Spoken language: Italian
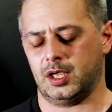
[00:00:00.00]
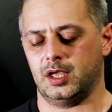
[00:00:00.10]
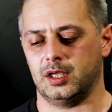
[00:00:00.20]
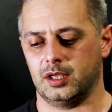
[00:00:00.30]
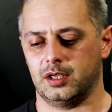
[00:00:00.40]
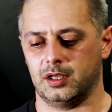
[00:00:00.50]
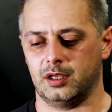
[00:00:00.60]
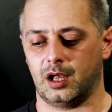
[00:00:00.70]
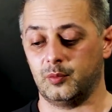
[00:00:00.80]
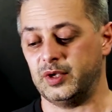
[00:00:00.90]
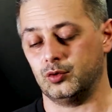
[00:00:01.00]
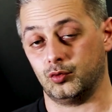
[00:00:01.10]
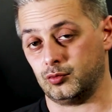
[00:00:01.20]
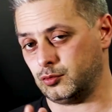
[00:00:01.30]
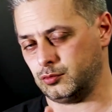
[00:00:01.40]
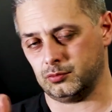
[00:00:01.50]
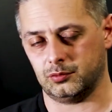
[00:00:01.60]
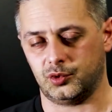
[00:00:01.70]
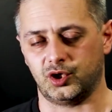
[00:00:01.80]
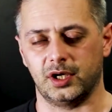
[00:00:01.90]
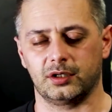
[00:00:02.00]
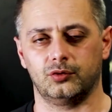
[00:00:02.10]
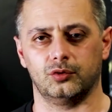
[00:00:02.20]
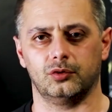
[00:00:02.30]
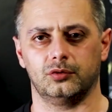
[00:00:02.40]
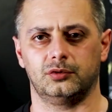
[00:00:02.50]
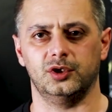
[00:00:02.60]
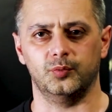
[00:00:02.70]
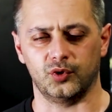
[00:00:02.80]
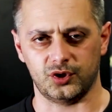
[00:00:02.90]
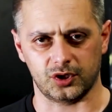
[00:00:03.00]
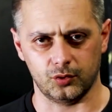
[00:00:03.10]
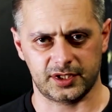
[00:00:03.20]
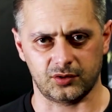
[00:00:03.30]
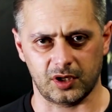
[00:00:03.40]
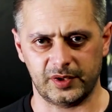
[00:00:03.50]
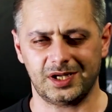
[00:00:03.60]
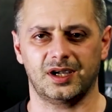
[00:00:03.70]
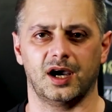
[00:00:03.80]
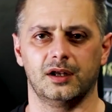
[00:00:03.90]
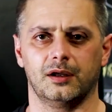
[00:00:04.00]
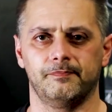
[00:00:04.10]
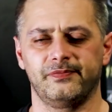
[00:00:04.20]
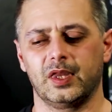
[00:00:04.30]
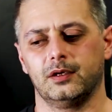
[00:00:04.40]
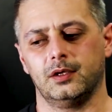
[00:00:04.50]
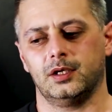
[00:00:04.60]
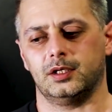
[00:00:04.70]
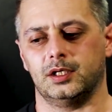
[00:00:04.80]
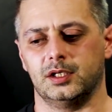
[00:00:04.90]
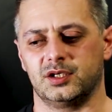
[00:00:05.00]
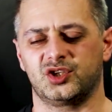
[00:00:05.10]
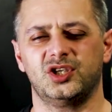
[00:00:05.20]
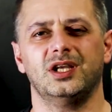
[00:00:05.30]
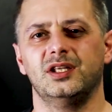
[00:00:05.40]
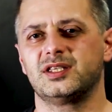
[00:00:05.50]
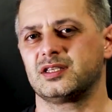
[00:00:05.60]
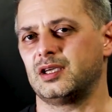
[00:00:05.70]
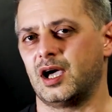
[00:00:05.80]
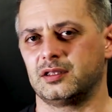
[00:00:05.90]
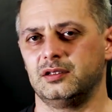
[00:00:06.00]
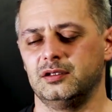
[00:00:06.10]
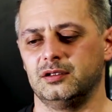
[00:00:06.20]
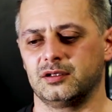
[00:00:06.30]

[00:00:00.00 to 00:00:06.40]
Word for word: eh, almeno un, un, certo tipo di seduzione americana, eh, si, è iniziati,